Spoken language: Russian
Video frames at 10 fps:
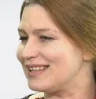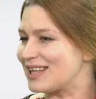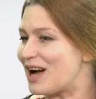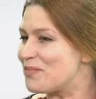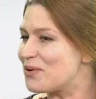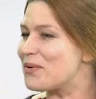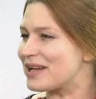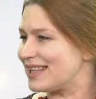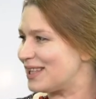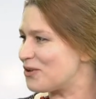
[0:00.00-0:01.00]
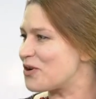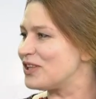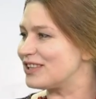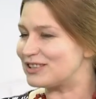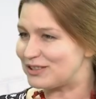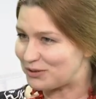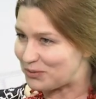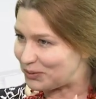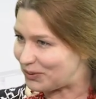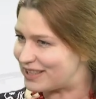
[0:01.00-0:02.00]
э, как бы город, который э,
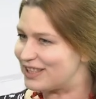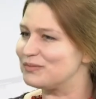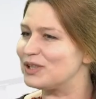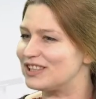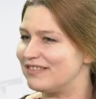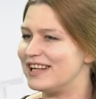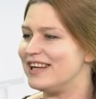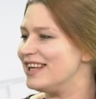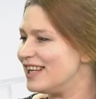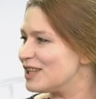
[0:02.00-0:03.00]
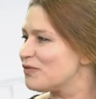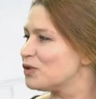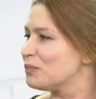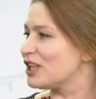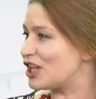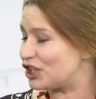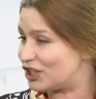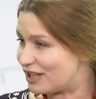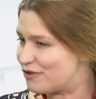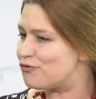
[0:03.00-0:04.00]
сходу открыл мне свои легенды, вот был даже
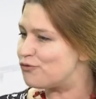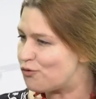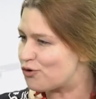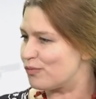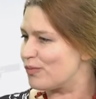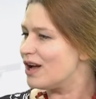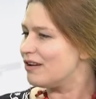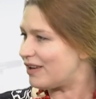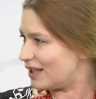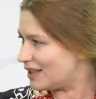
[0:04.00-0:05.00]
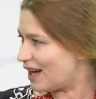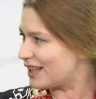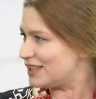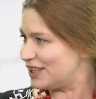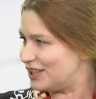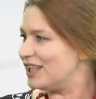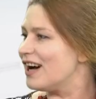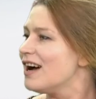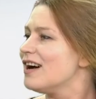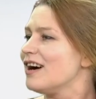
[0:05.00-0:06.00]
целый форум ВКонтакте,
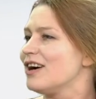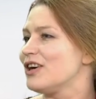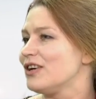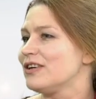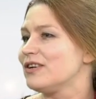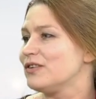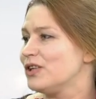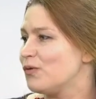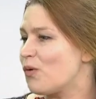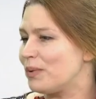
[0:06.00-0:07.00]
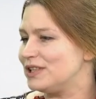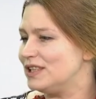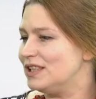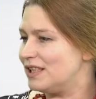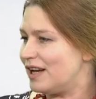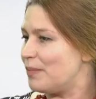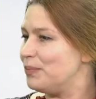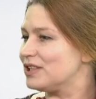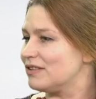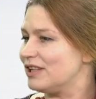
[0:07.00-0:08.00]
где его посетители
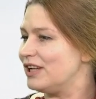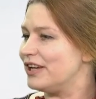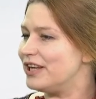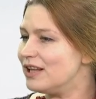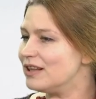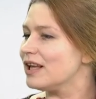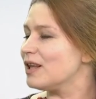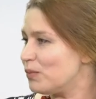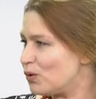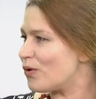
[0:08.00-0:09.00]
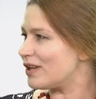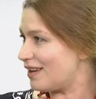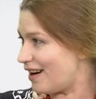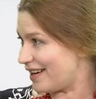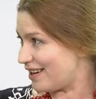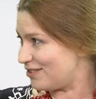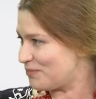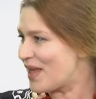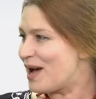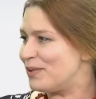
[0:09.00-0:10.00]
описывали легенды, это был город Харьков.
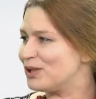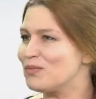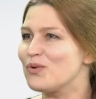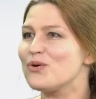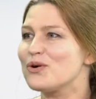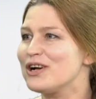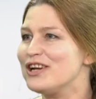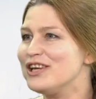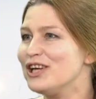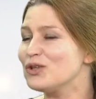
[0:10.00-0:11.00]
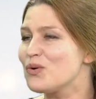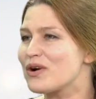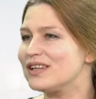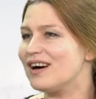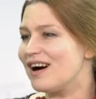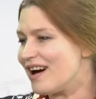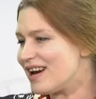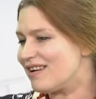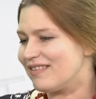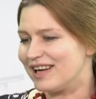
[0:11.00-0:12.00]
Поэтому легенд города
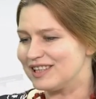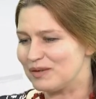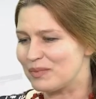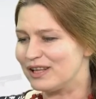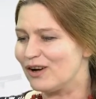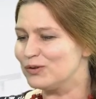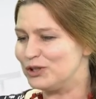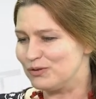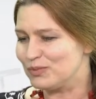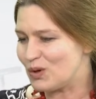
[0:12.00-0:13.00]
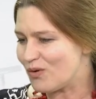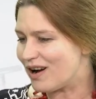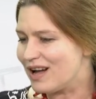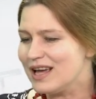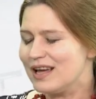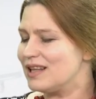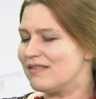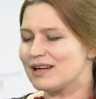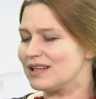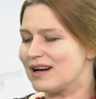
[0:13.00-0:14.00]
Харькова я собрала очень много, и,
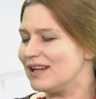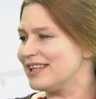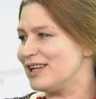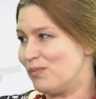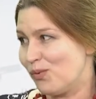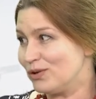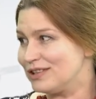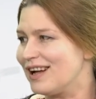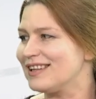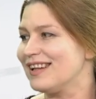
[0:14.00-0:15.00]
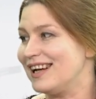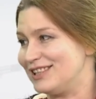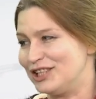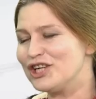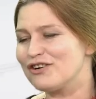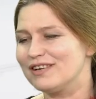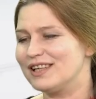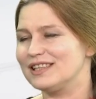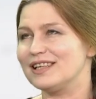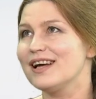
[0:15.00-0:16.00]
наверное, рано или поздно одна из них
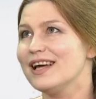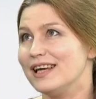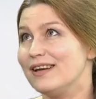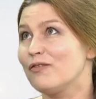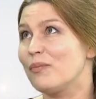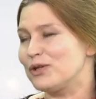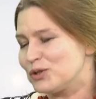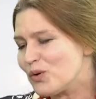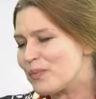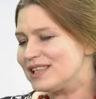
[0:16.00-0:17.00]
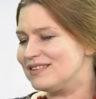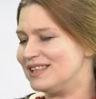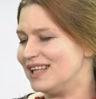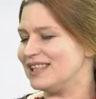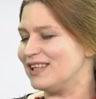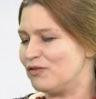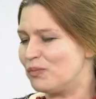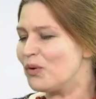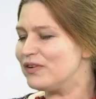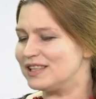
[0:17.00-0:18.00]
выльется или в большое произведение, или в
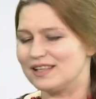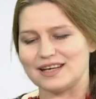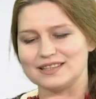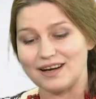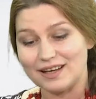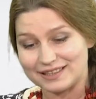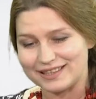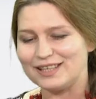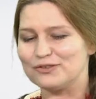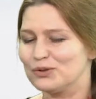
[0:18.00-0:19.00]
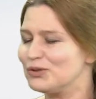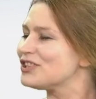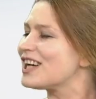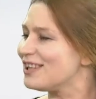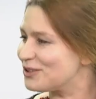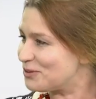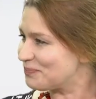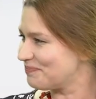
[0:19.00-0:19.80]
повесть, или рассказ, или вот в сказку.